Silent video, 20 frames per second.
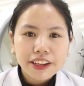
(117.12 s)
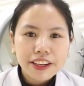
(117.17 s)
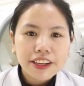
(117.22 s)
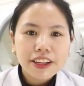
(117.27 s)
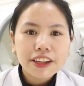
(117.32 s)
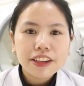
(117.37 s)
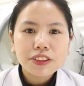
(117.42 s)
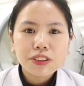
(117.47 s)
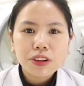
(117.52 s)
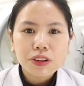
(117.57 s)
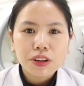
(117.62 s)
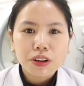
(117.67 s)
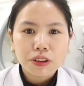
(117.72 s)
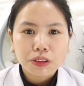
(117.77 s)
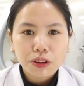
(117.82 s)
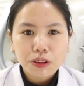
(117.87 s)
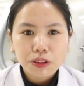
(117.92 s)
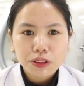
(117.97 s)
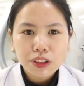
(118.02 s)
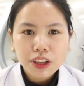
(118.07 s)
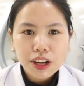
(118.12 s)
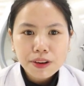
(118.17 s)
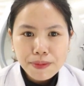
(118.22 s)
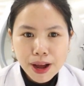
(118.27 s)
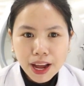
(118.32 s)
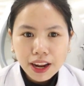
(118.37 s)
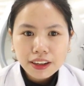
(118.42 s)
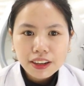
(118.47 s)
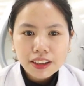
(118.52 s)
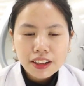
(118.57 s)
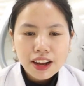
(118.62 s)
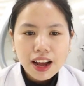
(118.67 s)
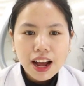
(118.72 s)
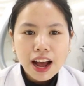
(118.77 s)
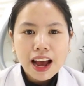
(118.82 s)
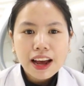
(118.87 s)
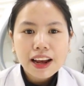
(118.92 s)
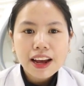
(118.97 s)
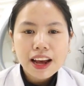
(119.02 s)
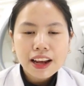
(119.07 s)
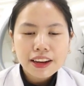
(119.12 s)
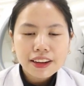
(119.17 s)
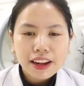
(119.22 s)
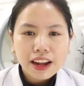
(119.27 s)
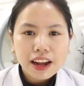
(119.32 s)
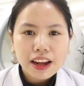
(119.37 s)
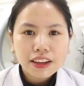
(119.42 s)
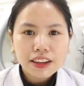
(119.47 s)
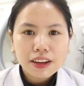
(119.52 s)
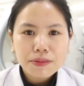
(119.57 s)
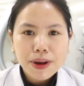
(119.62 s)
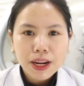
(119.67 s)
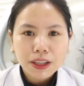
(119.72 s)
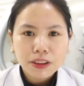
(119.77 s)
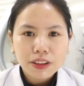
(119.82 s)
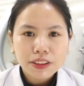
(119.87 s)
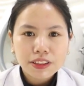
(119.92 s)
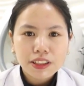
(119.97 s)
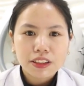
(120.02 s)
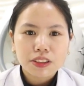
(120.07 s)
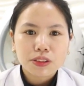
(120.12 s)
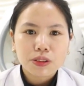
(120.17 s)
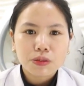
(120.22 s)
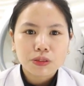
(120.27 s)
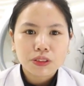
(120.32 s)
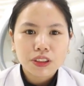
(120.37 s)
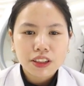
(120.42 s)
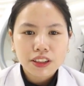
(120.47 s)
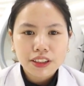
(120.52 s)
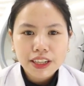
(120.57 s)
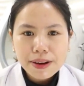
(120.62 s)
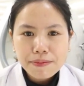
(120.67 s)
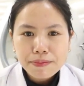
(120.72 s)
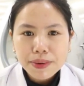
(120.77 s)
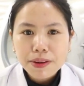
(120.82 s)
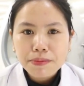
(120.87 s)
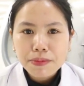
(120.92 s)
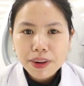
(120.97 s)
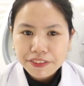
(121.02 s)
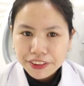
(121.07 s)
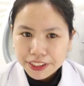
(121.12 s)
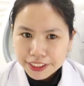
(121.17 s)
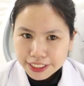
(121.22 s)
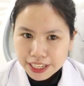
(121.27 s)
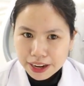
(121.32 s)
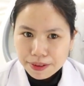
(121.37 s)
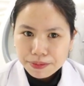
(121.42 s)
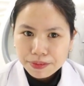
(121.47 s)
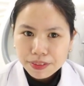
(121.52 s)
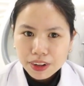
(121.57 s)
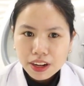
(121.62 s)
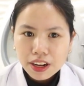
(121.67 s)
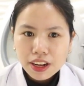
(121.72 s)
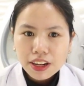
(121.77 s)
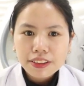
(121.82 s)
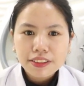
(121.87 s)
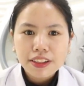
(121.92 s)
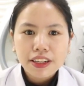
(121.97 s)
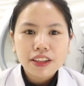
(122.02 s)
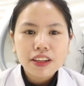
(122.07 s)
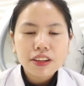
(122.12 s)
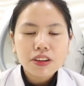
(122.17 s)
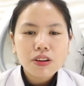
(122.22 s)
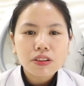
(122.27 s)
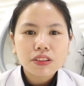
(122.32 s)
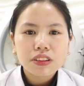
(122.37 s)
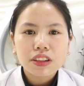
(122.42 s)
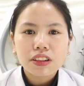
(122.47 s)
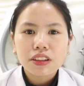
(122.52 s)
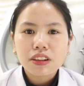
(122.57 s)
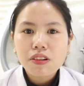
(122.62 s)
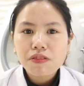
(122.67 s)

ý chọn nồng độ cho các bạn AH là các bạn có thể dùng từ 5 đến 10%, giấy tinon từ